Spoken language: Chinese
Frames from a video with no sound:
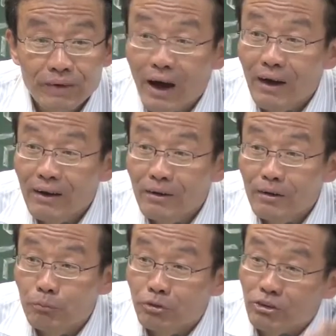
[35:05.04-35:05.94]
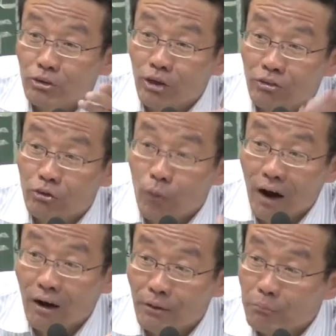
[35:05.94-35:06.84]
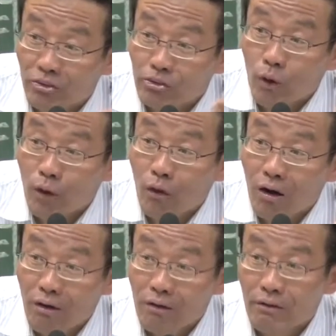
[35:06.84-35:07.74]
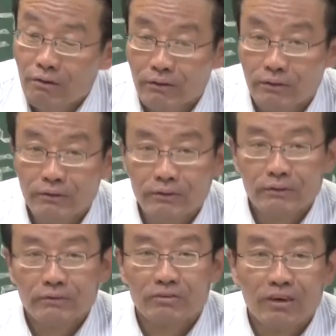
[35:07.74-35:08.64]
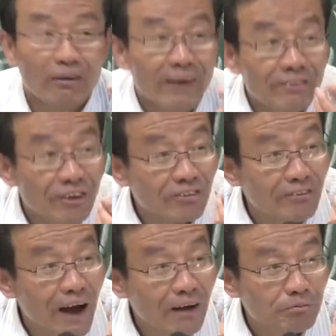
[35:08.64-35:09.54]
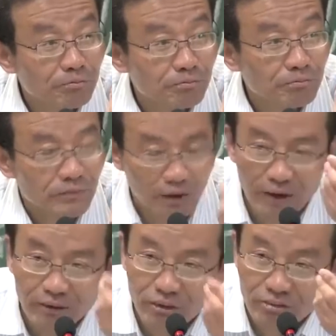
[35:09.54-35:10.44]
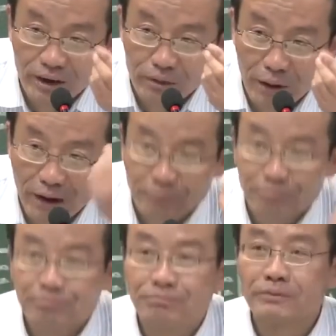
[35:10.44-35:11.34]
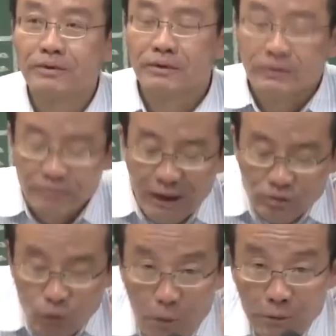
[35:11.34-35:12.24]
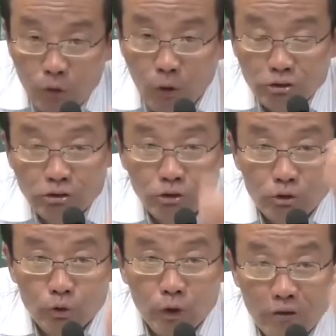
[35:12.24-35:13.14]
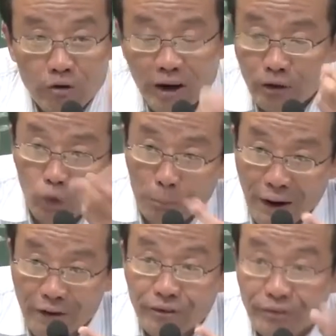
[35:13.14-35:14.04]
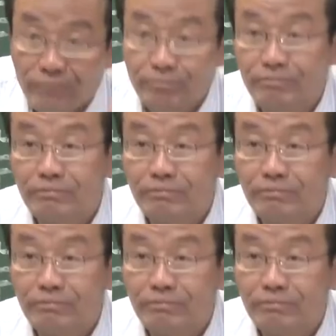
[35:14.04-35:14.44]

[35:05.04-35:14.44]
啊，不是预先计划好的，没计划过，偶然性是吧？偶然性在里边了。但是我们同时又用缘分来说必然性的，